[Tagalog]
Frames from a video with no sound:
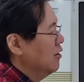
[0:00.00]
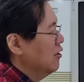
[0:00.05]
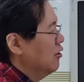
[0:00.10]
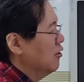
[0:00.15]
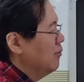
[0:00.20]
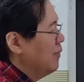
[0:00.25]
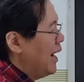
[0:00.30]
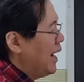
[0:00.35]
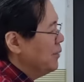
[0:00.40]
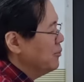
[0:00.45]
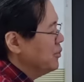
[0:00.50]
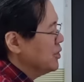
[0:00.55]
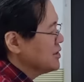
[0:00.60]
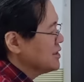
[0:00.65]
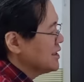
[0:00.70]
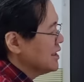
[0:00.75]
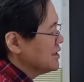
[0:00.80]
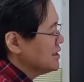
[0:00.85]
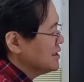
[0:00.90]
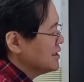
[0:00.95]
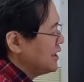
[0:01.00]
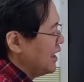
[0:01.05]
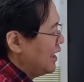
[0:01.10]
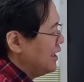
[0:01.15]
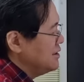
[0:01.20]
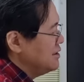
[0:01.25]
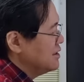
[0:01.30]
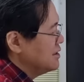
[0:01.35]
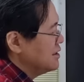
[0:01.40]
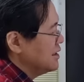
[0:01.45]
umabot sa
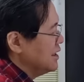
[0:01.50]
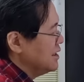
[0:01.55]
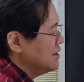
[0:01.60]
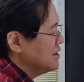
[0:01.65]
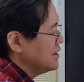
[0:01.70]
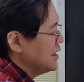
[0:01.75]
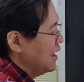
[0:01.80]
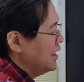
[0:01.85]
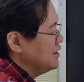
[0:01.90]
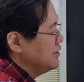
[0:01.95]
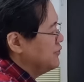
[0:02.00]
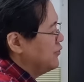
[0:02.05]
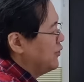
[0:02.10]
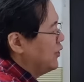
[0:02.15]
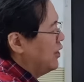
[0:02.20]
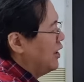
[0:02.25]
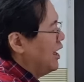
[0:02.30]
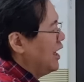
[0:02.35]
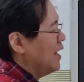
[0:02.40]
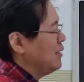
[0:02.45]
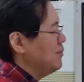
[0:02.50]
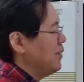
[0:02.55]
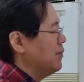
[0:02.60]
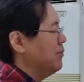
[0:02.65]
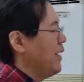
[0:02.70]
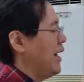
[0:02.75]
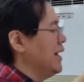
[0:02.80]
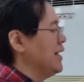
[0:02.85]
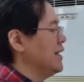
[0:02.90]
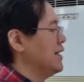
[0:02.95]
stage 3, stage 4 ang
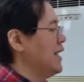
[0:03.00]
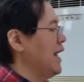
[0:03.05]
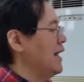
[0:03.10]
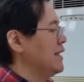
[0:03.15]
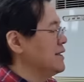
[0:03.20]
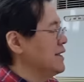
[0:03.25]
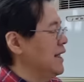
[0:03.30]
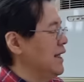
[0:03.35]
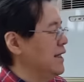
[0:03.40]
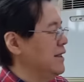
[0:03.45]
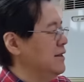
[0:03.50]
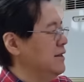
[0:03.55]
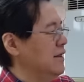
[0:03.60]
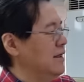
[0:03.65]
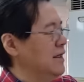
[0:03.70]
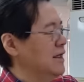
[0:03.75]
kababayan natin,